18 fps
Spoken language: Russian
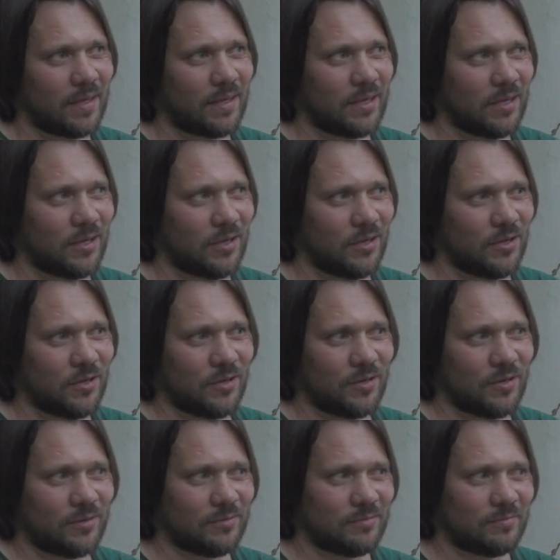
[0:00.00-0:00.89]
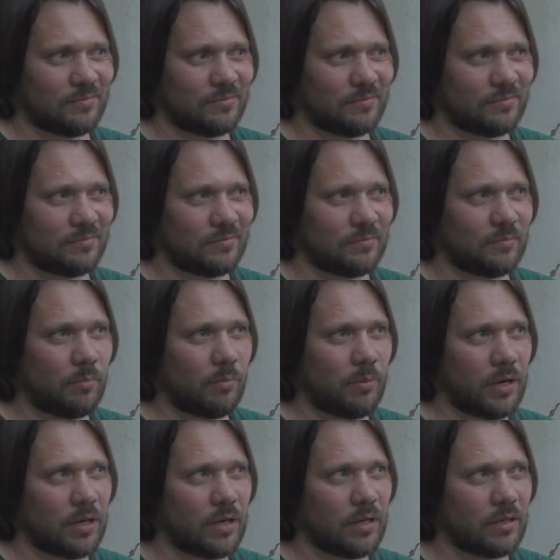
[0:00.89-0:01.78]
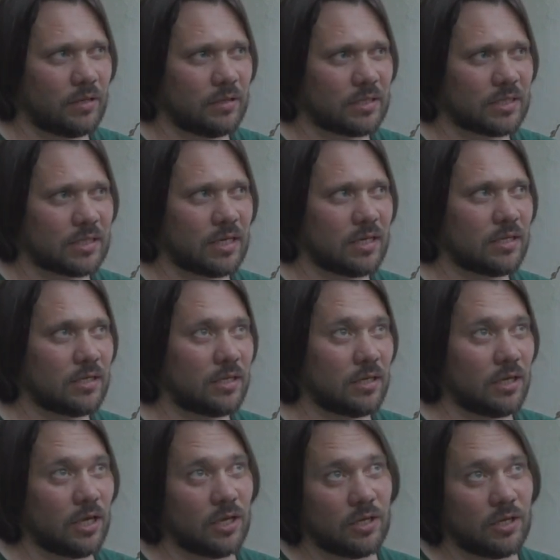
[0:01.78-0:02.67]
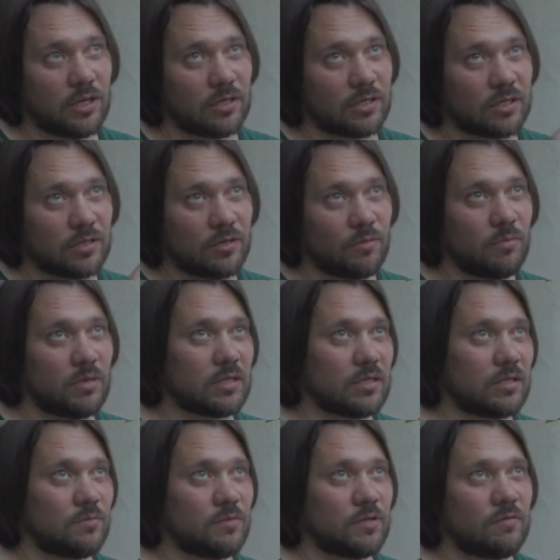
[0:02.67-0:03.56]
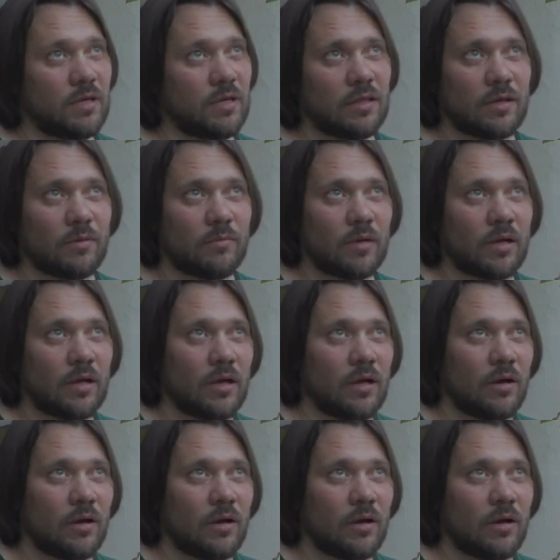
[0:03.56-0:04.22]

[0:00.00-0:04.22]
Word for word: и при соединении с небесным светом